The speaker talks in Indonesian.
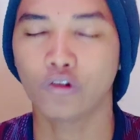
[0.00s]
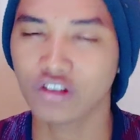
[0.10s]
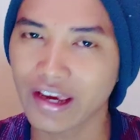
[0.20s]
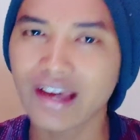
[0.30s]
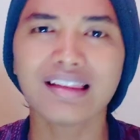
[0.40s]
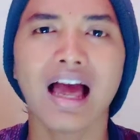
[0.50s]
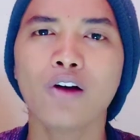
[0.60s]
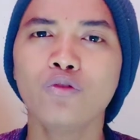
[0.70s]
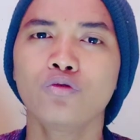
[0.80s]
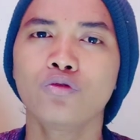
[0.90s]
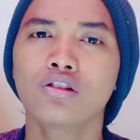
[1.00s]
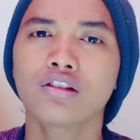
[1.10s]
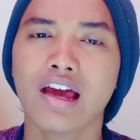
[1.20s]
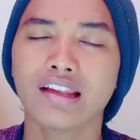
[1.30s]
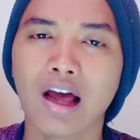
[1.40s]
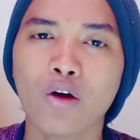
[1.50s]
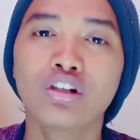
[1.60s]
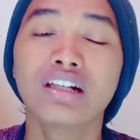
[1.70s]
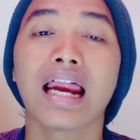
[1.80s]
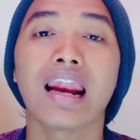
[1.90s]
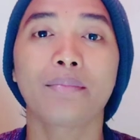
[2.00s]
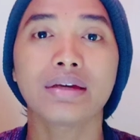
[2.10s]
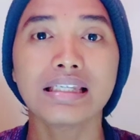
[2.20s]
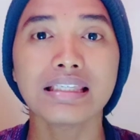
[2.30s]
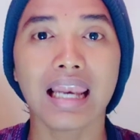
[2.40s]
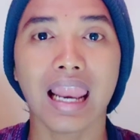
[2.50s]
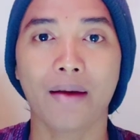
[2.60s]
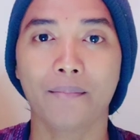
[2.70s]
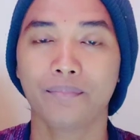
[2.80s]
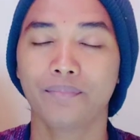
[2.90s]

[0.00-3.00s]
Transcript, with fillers: Saya tahu Saya tahu di dalam Islam